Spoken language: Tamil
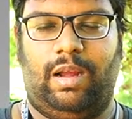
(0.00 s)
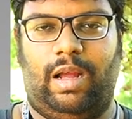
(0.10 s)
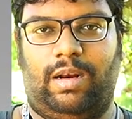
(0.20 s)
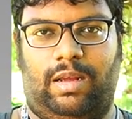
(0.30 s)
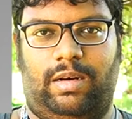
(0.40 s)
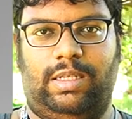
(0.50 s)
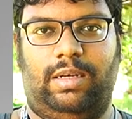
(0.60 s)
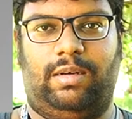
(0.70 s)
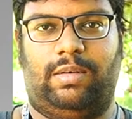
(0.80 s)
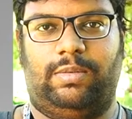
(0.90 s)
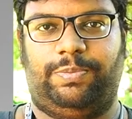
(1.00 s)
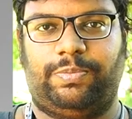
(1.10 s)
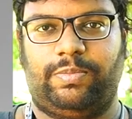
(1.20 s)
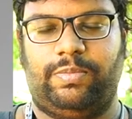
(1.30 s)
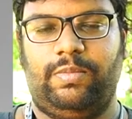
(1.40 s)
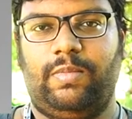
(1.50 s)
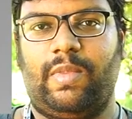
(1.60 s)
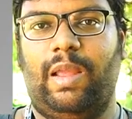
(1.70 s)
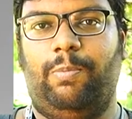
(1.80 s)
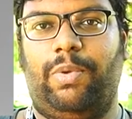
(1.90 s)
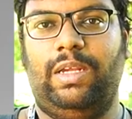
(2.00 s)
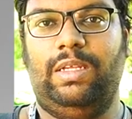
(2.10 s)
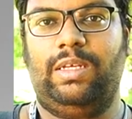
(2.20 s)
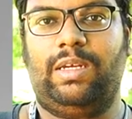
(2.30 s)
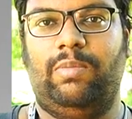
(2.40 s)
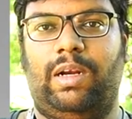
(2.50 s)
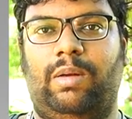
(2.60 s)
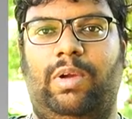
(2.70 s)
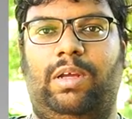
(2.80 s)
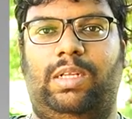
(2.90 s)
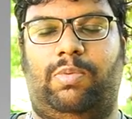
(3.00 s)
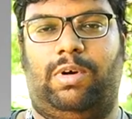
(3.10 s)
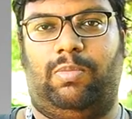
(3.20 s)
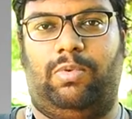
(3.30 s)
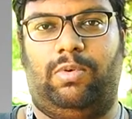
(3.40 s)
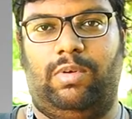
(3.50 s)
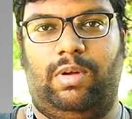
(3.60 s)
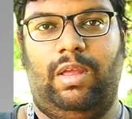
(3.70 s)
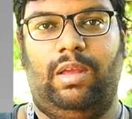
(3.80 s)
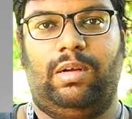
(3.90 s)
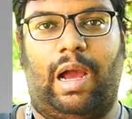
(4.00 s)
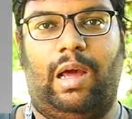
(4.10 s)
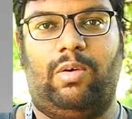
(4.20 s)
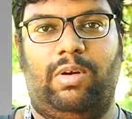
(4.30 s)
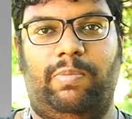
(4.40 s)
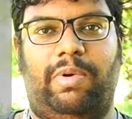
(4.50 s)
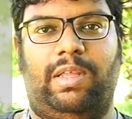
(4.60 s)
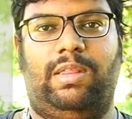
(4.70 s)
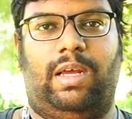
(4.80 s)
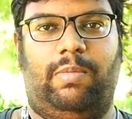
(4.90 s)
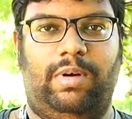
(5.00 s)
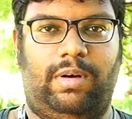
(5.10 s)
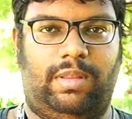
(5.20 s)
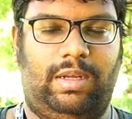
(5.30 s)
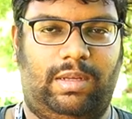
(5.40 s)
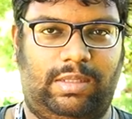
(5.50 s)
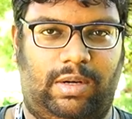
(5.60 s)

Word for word: ஆறு ஆறு சிலிண்டர் இப்போ இதுக்கு மேலே நம்ம இன்க்ரீஸ் பண்ணுறப்போ காரோட பிரெத் அப்படின்றது இன்க்ரீஸ்